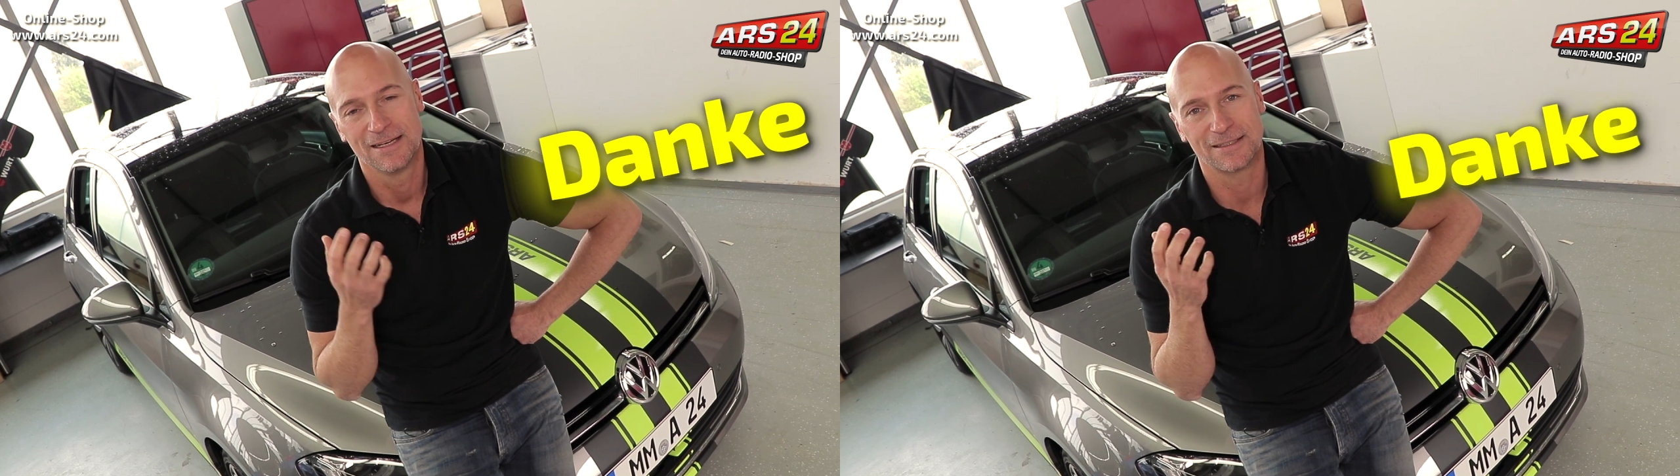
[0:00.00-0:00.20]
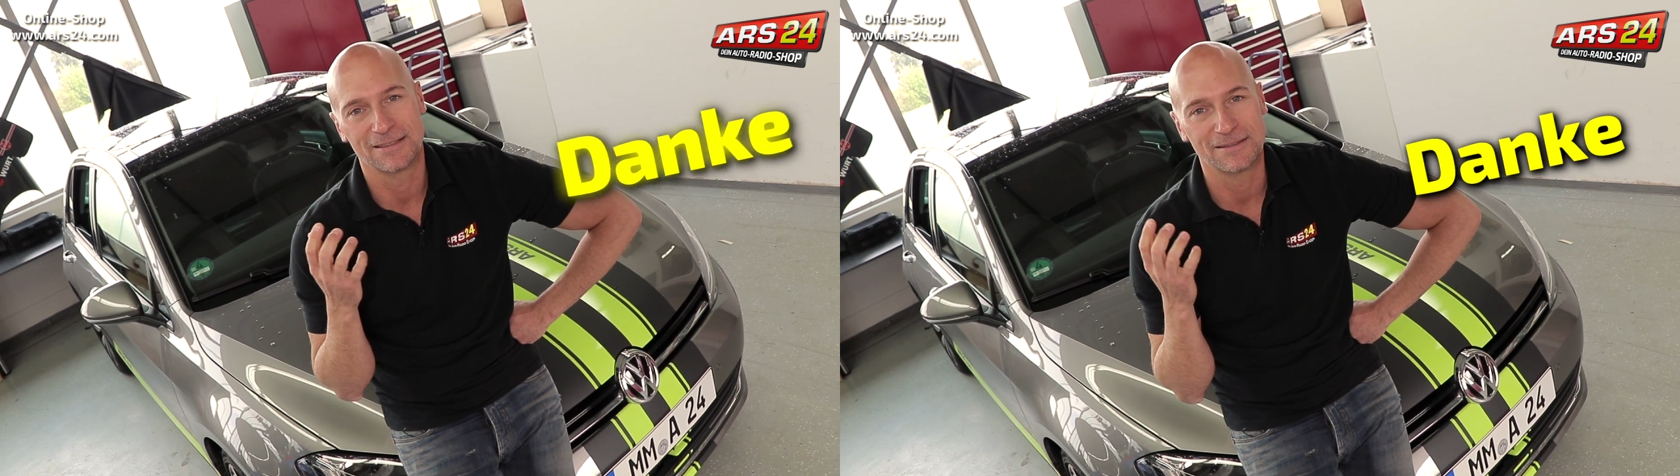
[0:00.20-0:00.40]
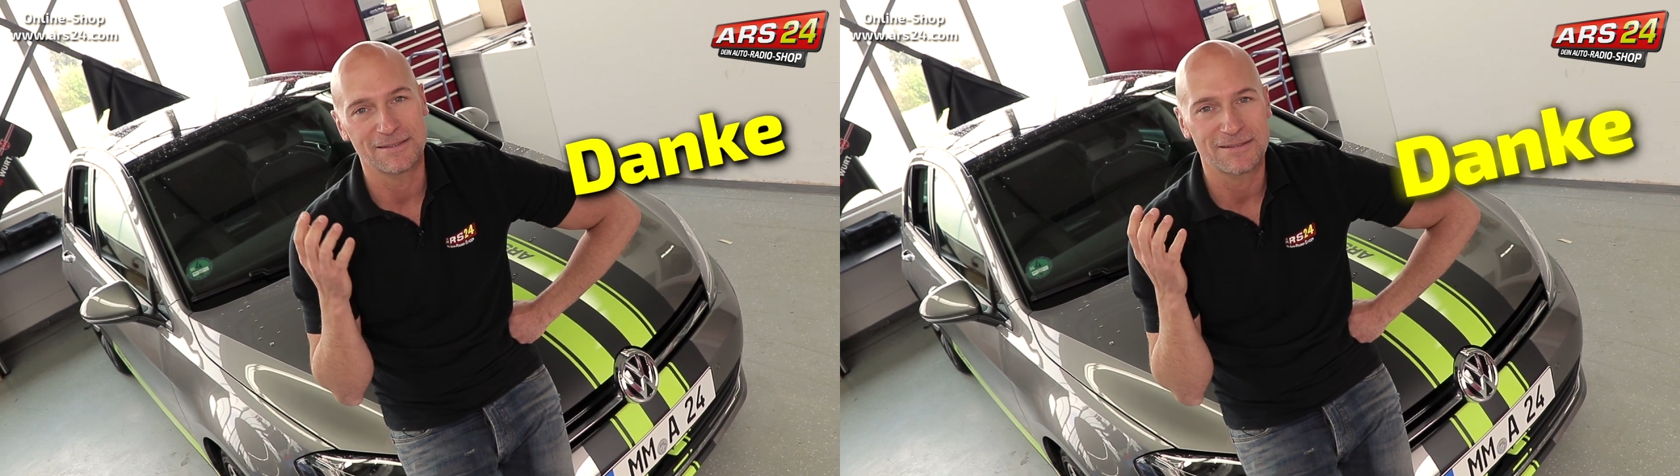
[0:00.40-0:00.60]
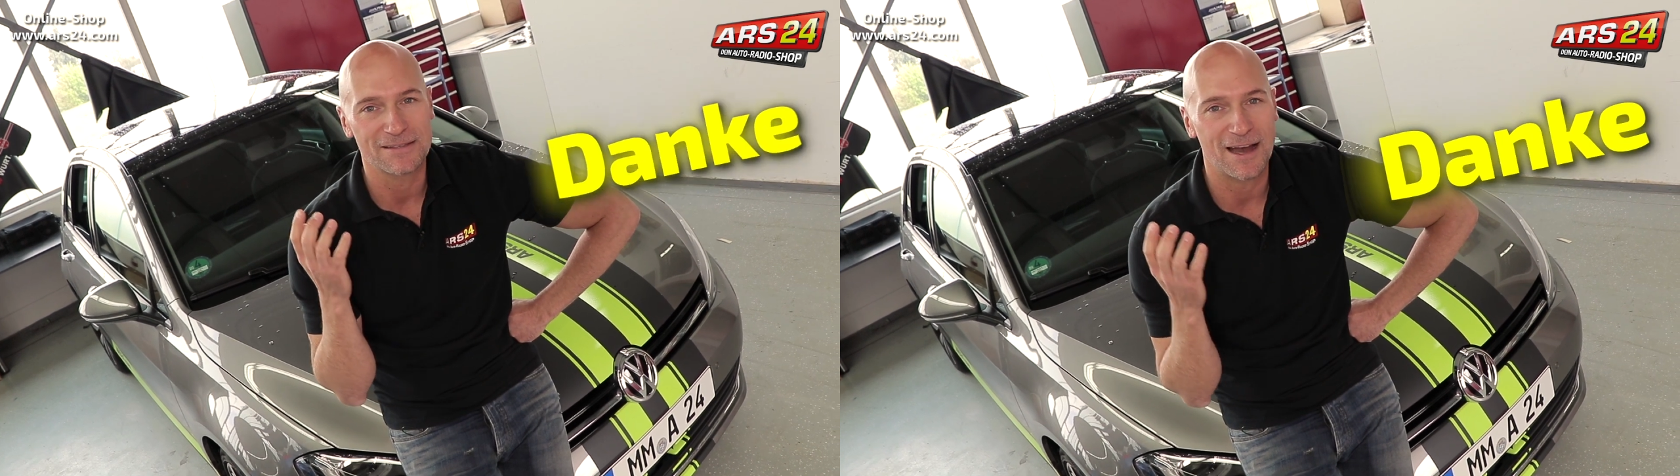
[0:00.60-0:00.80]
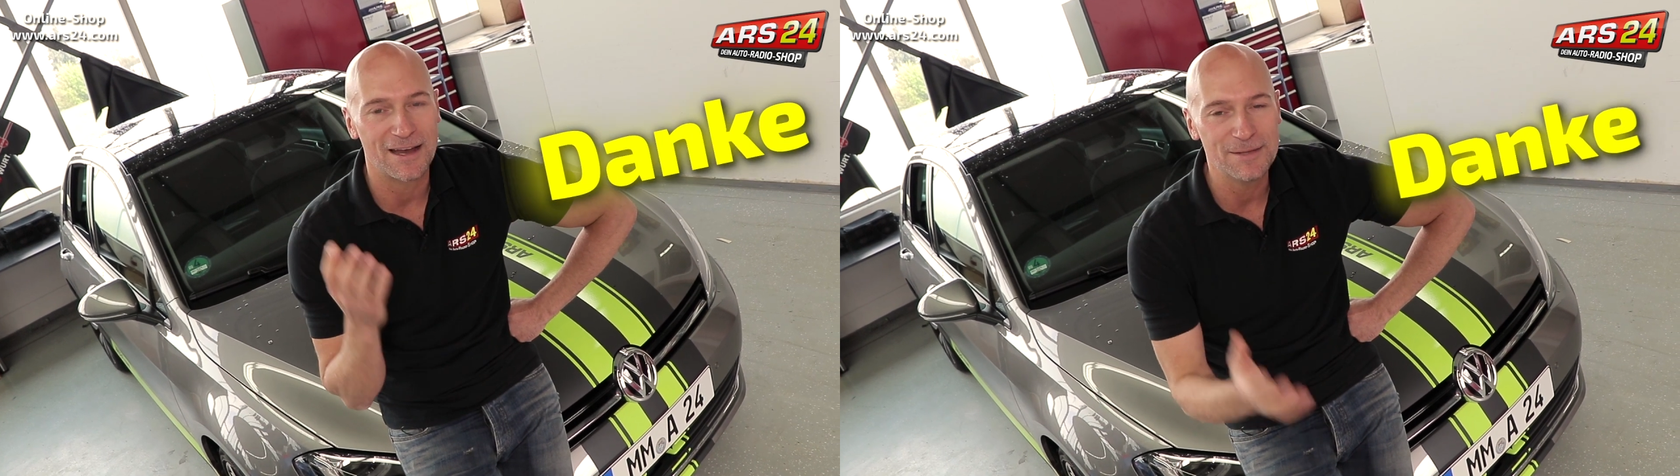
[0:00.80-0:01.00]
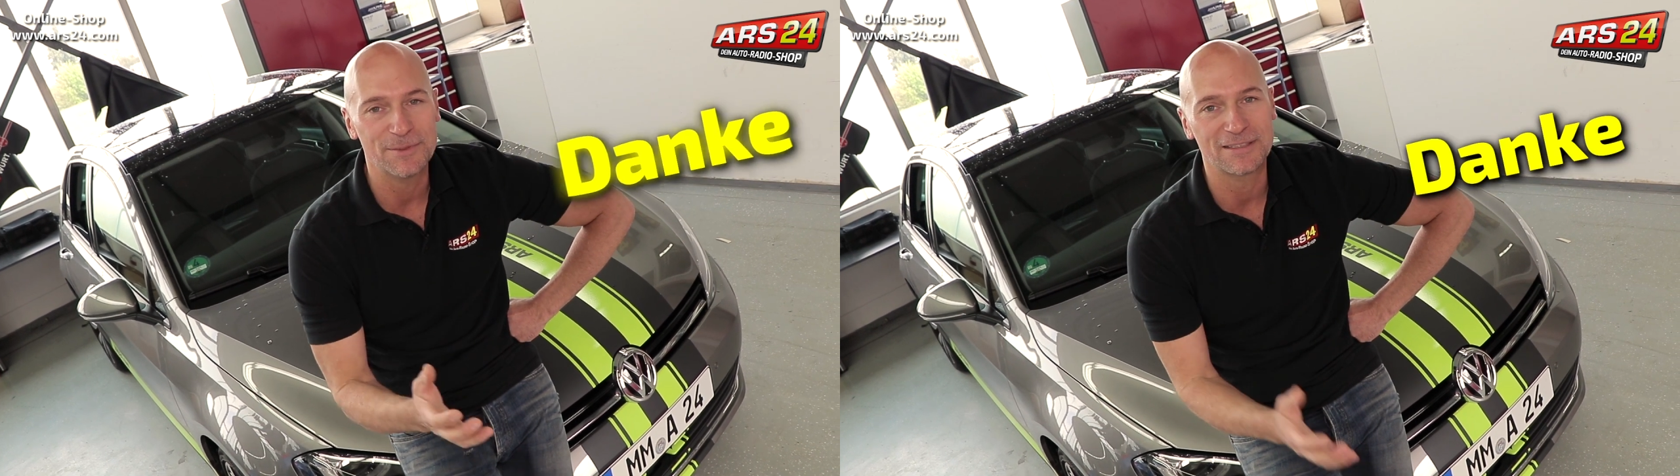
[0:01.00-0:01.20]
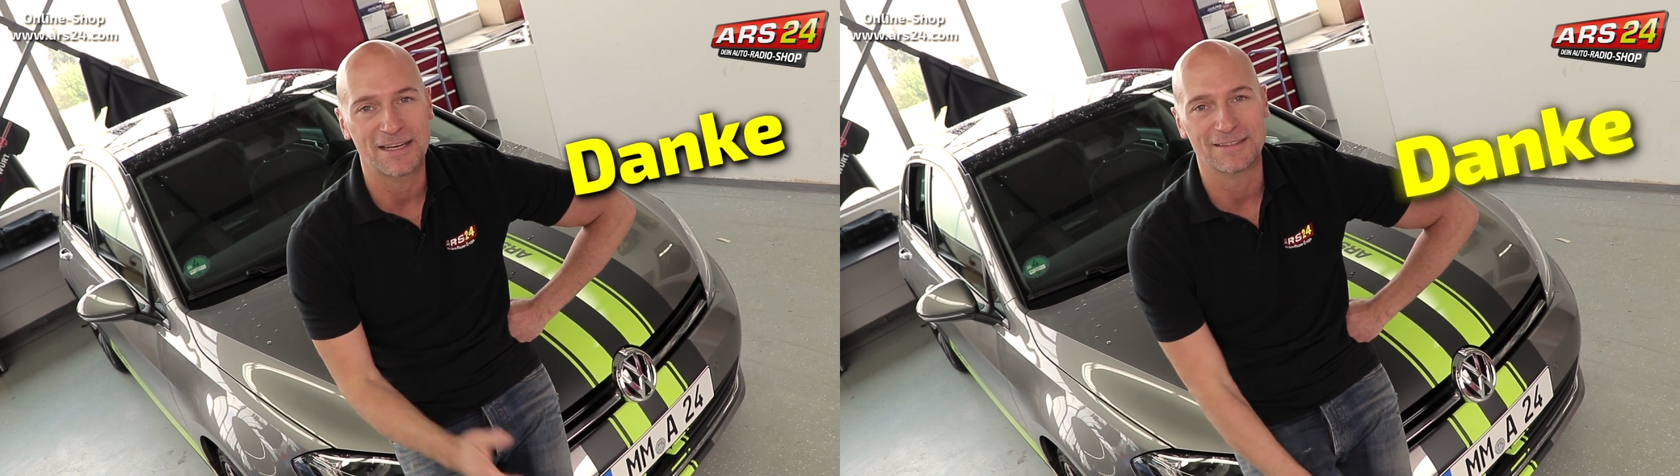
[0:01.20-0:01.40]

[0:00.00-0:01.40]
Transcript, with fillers: Äh, der Albert